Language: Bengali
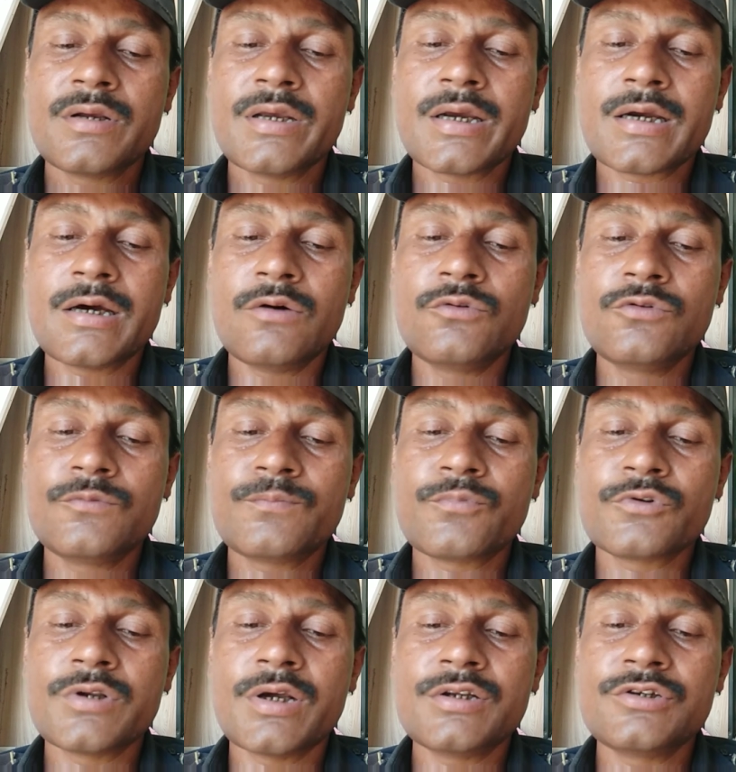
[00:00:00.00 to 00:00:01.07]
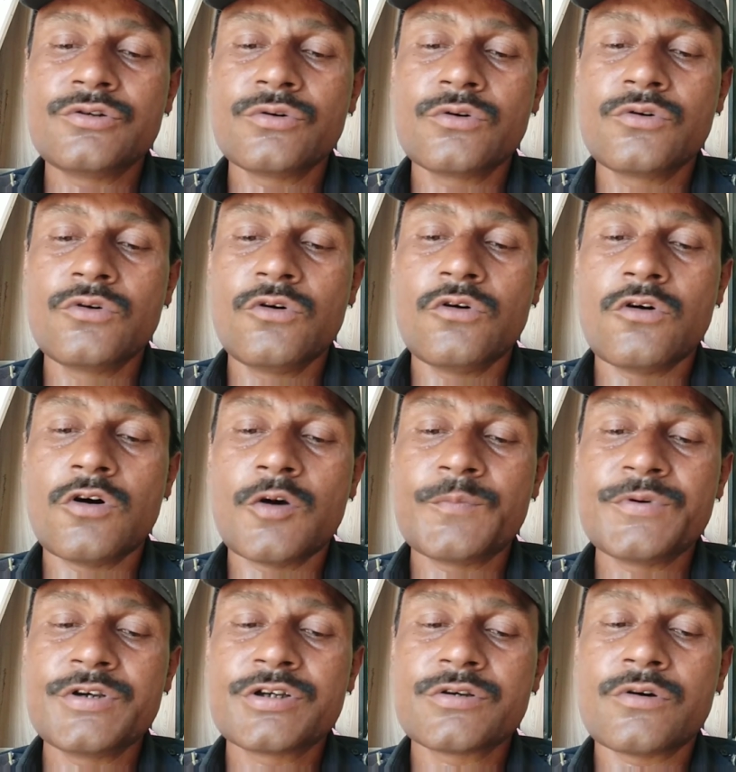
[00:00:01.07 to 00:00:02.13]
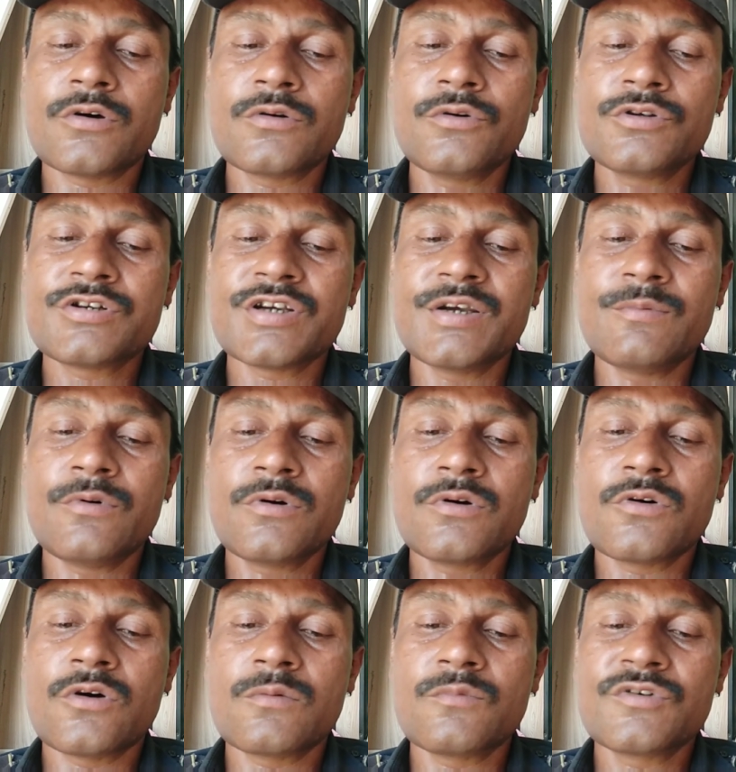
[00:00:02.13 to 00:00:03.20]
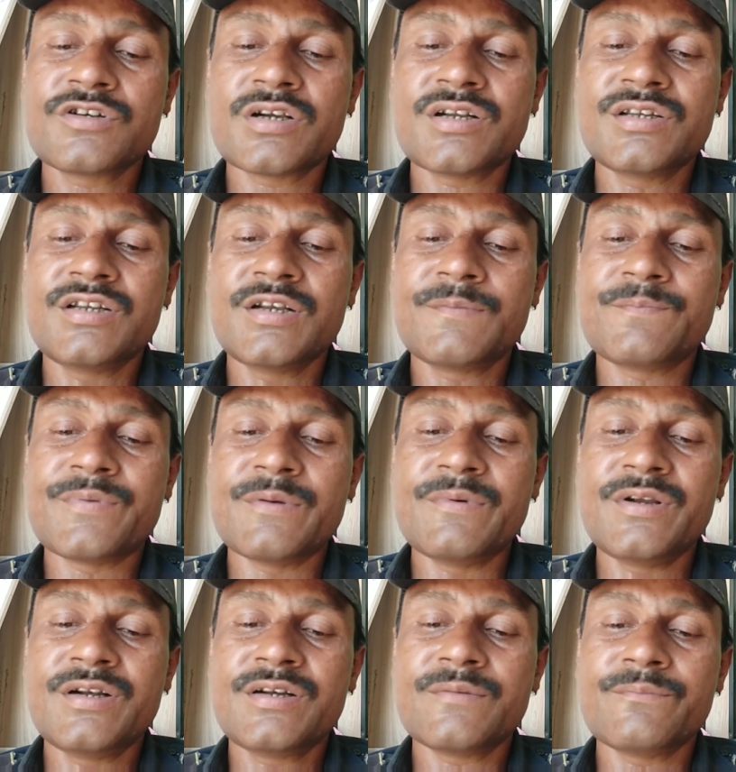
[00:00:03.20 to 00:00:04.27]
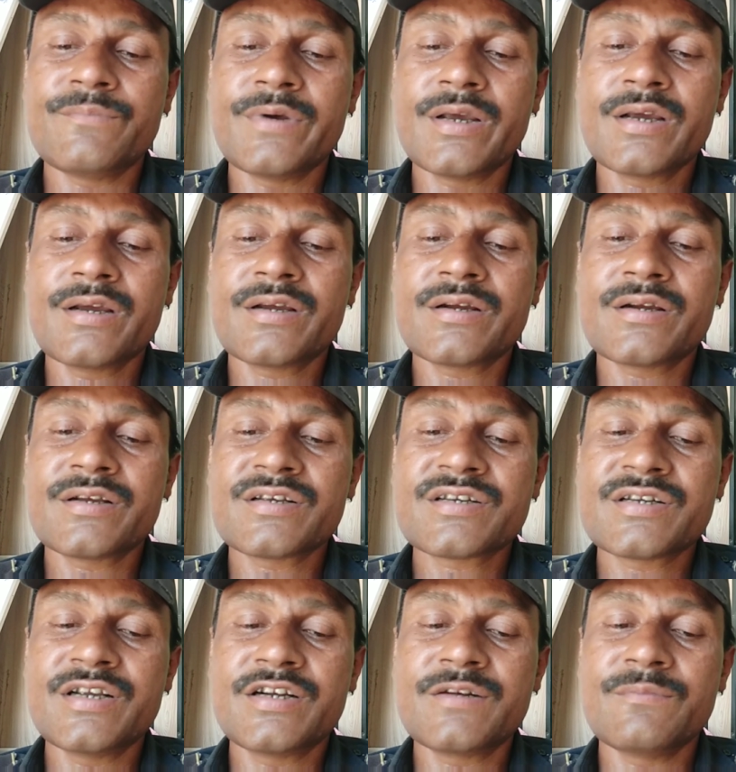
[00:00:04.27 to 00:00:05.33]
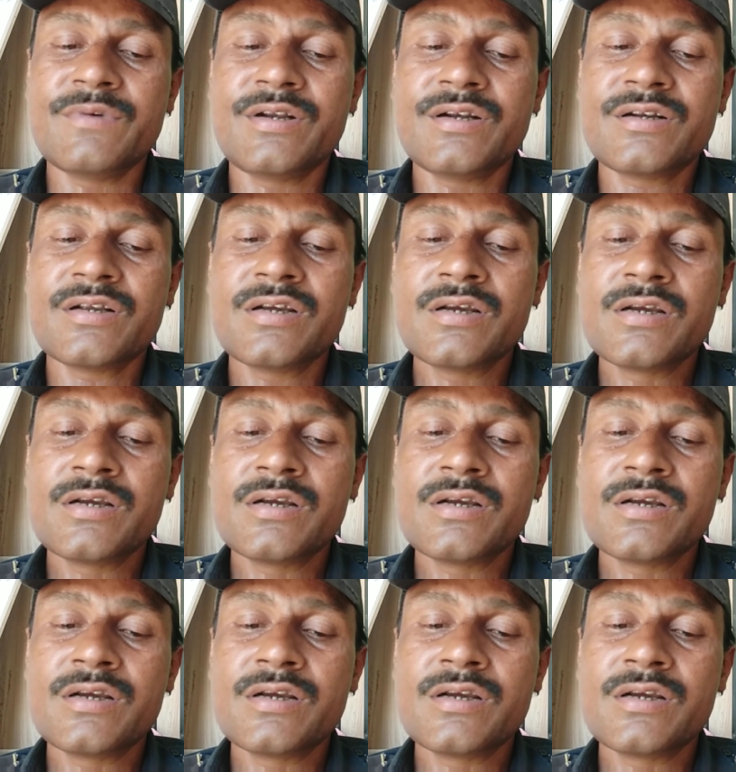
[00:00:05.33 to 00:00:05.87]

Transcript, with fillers: অ্যাকাউন্ট প্রদানযোগ্য অফিস খরচ এবং কর্মচারীদের পেমেন্ট ব্যাংক স্টেটমেন্ট